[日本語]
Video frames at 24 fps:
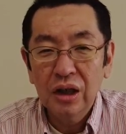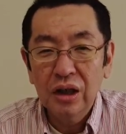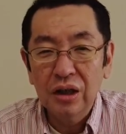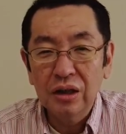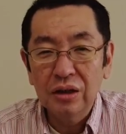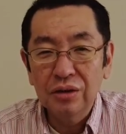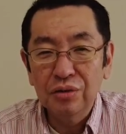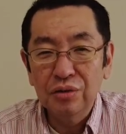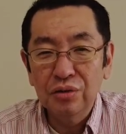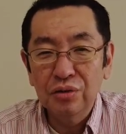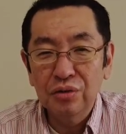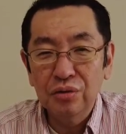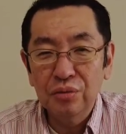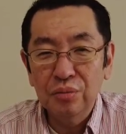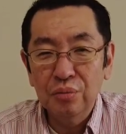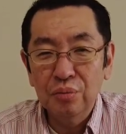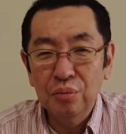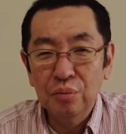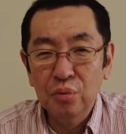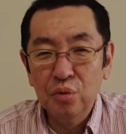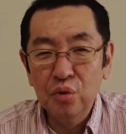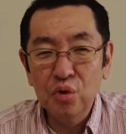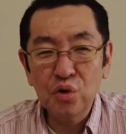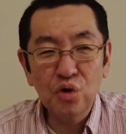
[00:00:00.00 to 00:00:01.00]
あの
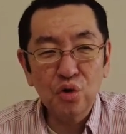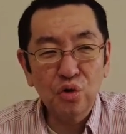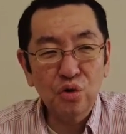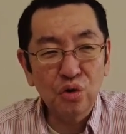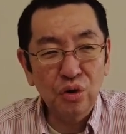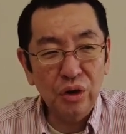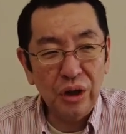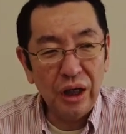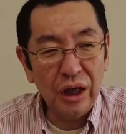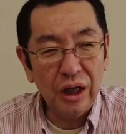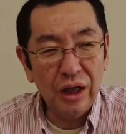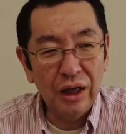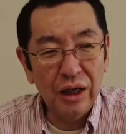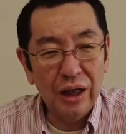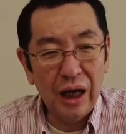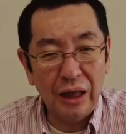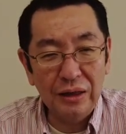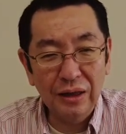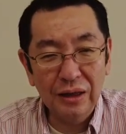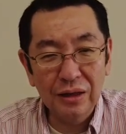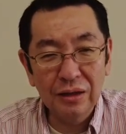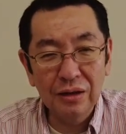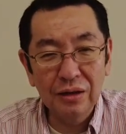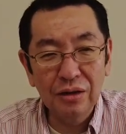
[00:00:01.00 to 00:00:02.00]
もうちょっとね
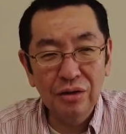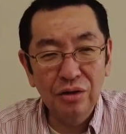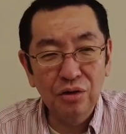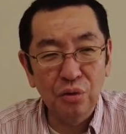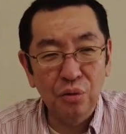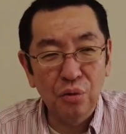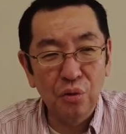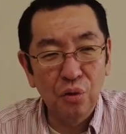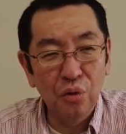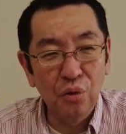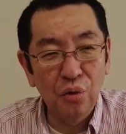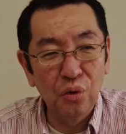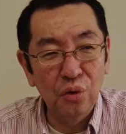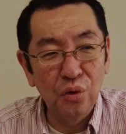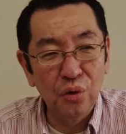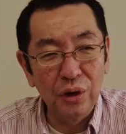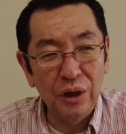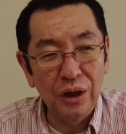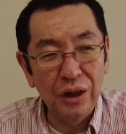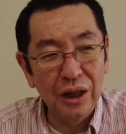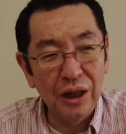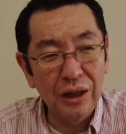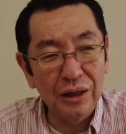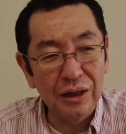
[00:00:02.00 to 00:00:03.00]
ガツンとこう
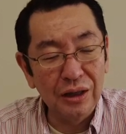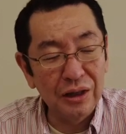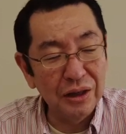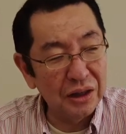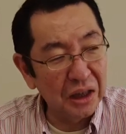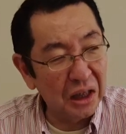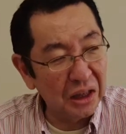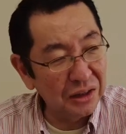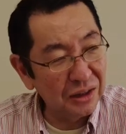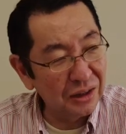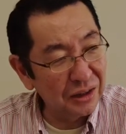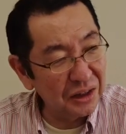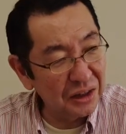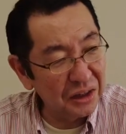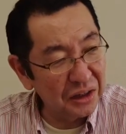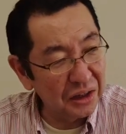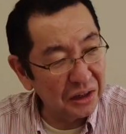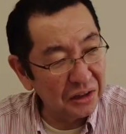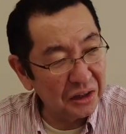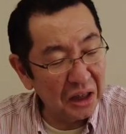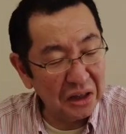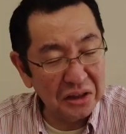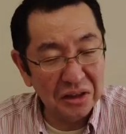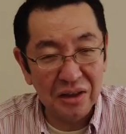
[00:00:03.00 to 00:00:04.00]
日が照って暑い日
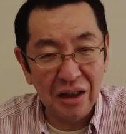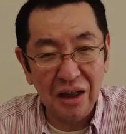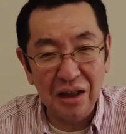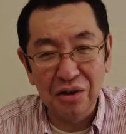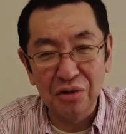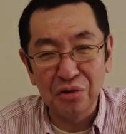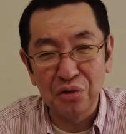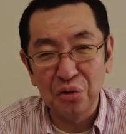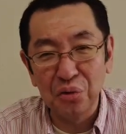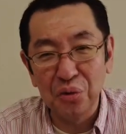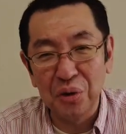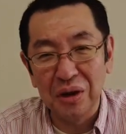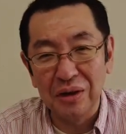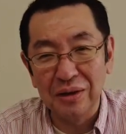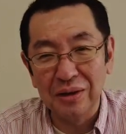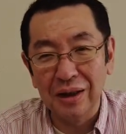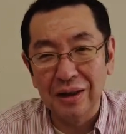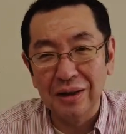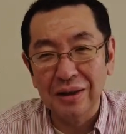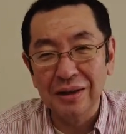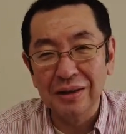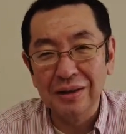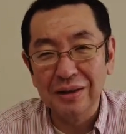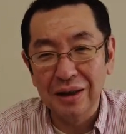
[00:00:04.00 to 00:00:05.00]
がたくさんあると良かった
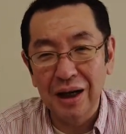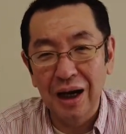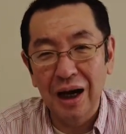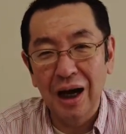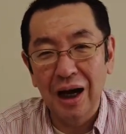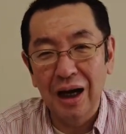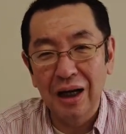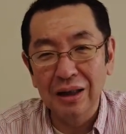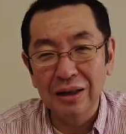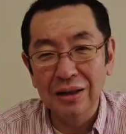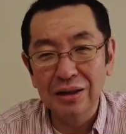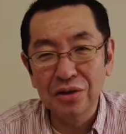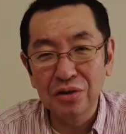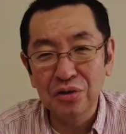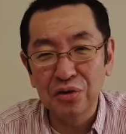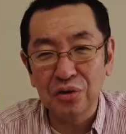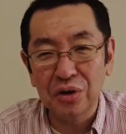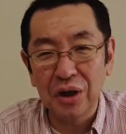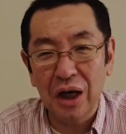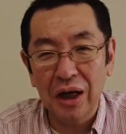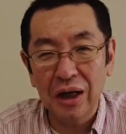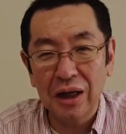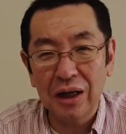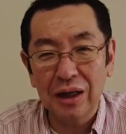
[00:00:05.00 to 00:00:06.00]
んですがちょっと
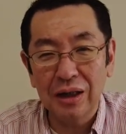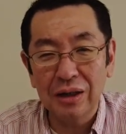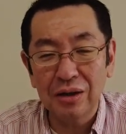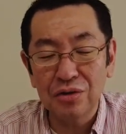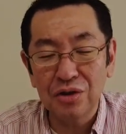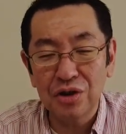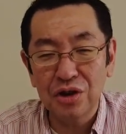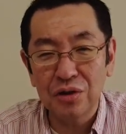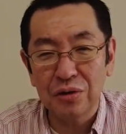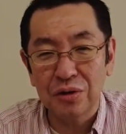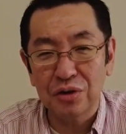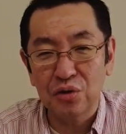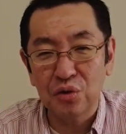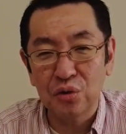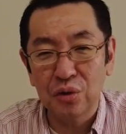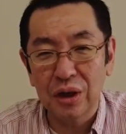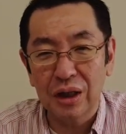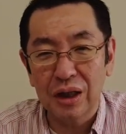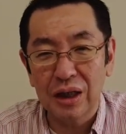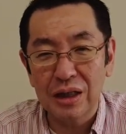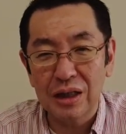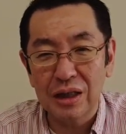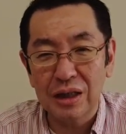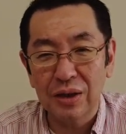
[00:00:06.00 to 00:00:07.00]
体感としてはそん
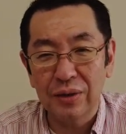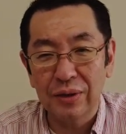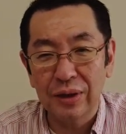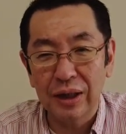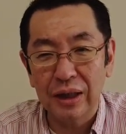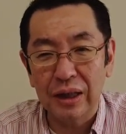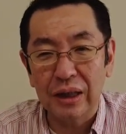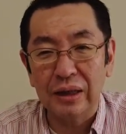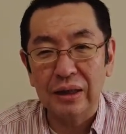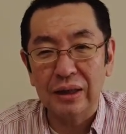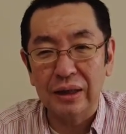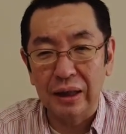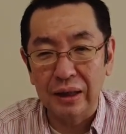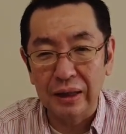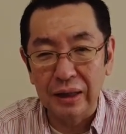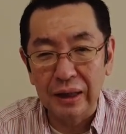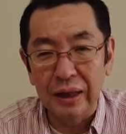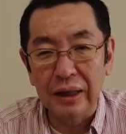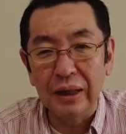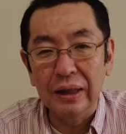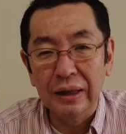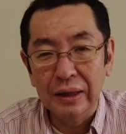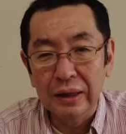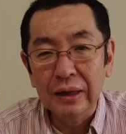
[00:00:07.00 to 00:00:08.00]
な感じではなかったん
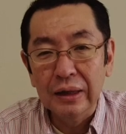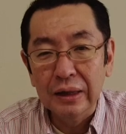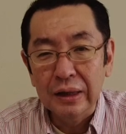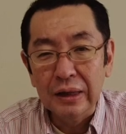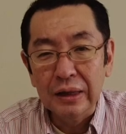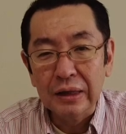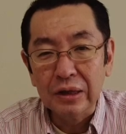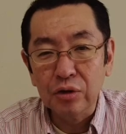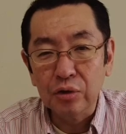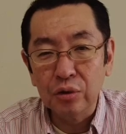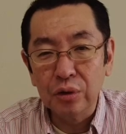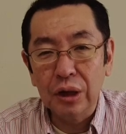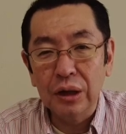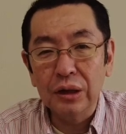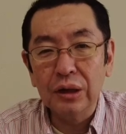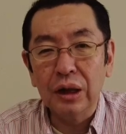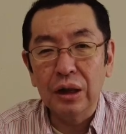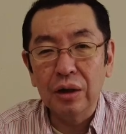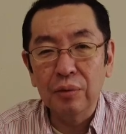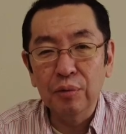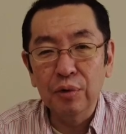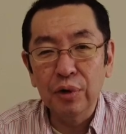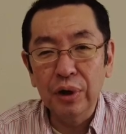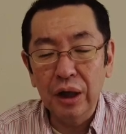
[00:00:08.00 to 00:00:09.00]
でその
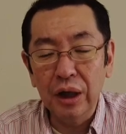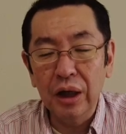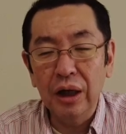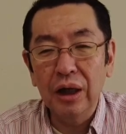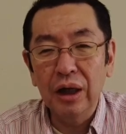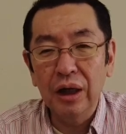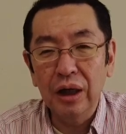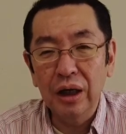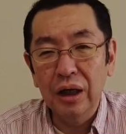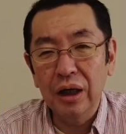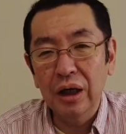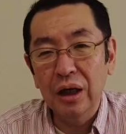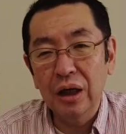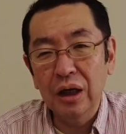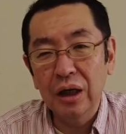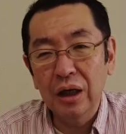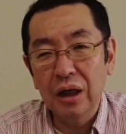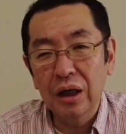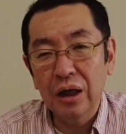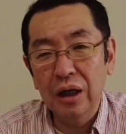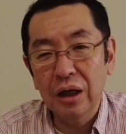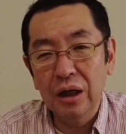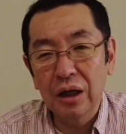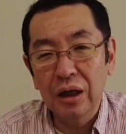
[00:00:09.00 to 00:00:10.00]
辺りもね、
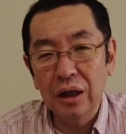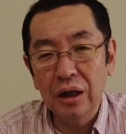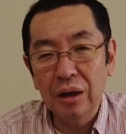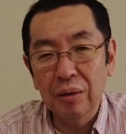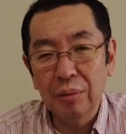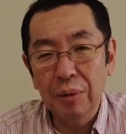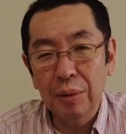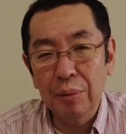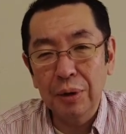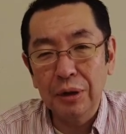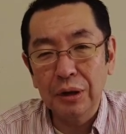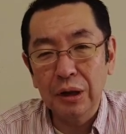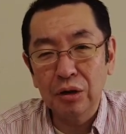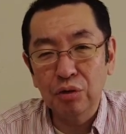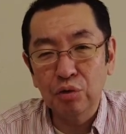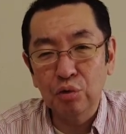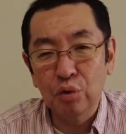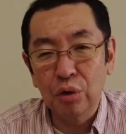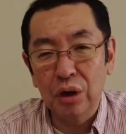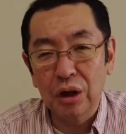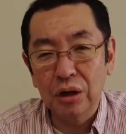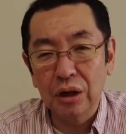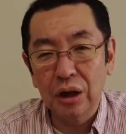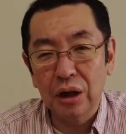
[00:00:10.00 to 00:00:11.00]
えー、馬場担当
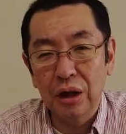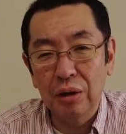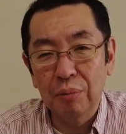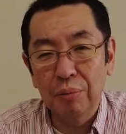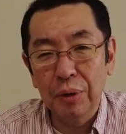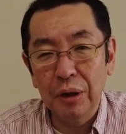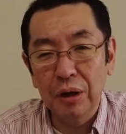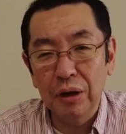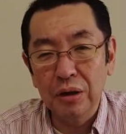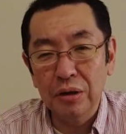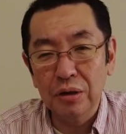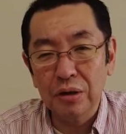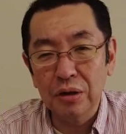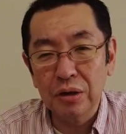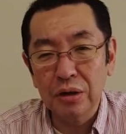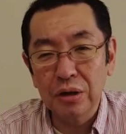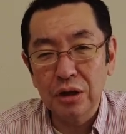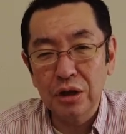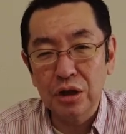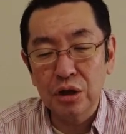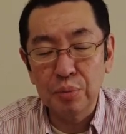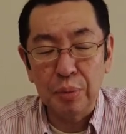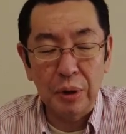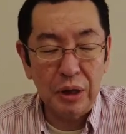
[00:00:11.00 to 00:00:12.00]
の方がやっぱり
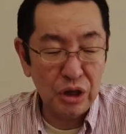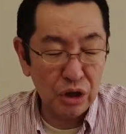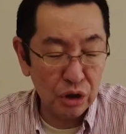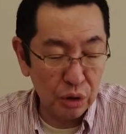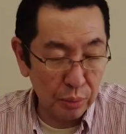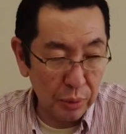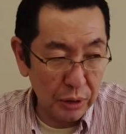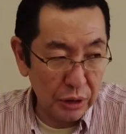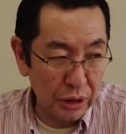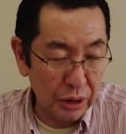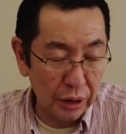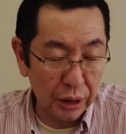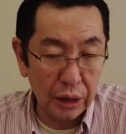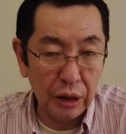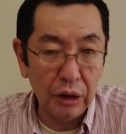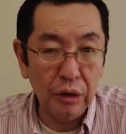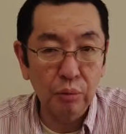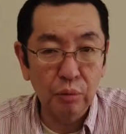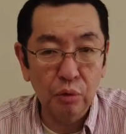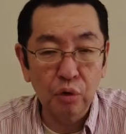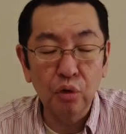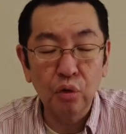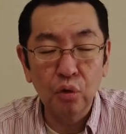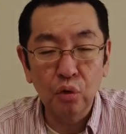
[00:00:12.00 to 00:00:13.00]
心配してましたけれ
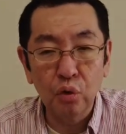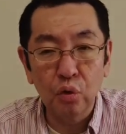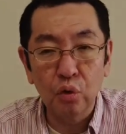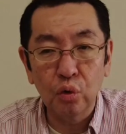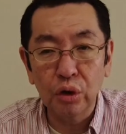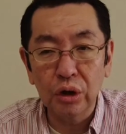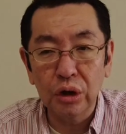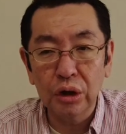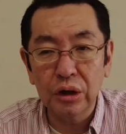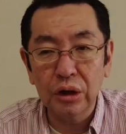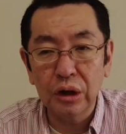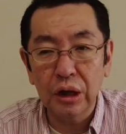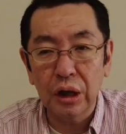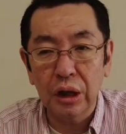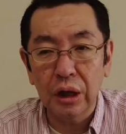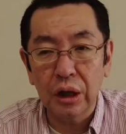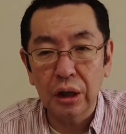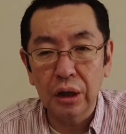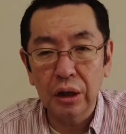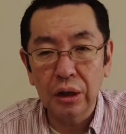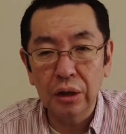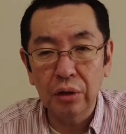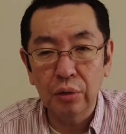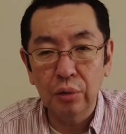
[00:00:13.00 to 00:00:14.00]
どもここに来
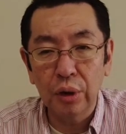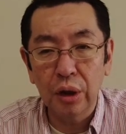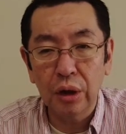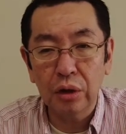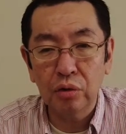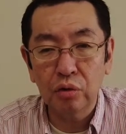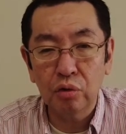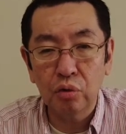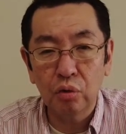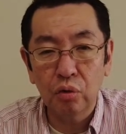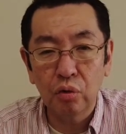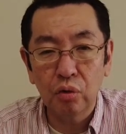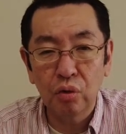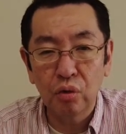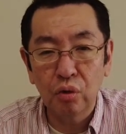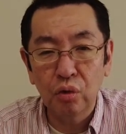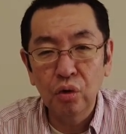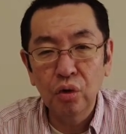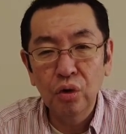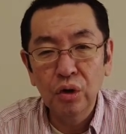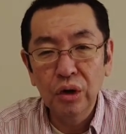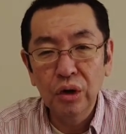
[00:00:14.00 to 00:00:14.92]
てようやくこ